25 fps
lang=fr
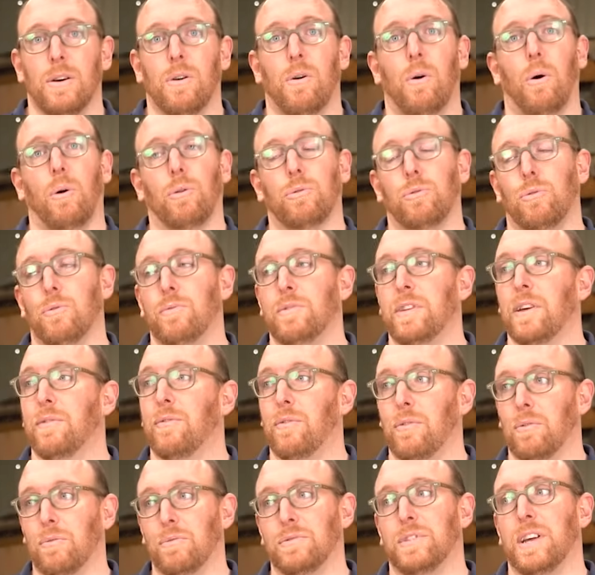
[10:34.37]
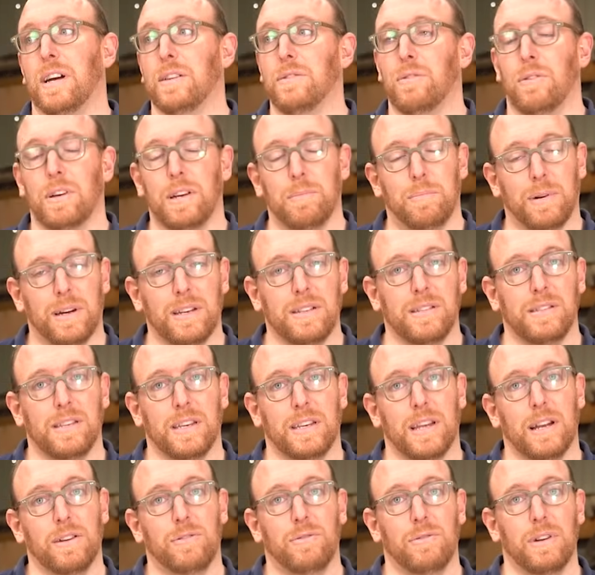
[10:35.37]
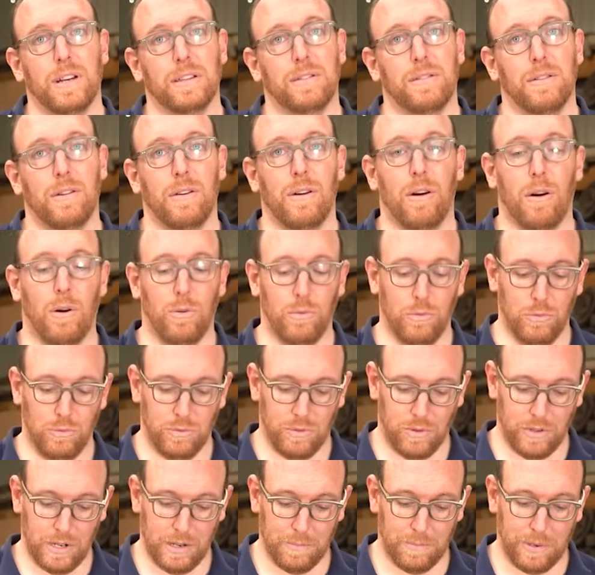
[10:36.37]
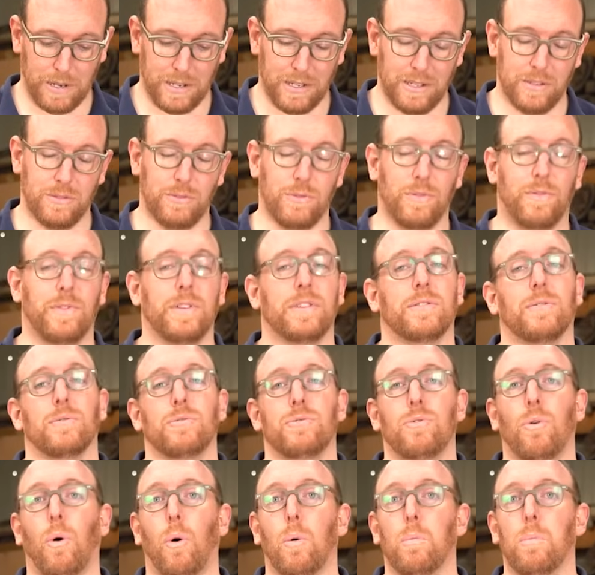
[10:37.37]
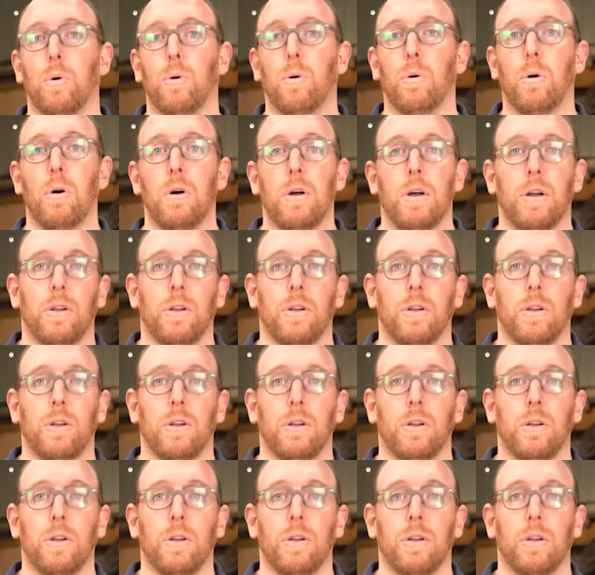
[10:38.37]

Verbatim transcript: On retrouve des faux contacts dans les prises des calculateurs ou dans les prises du faisceau du robot.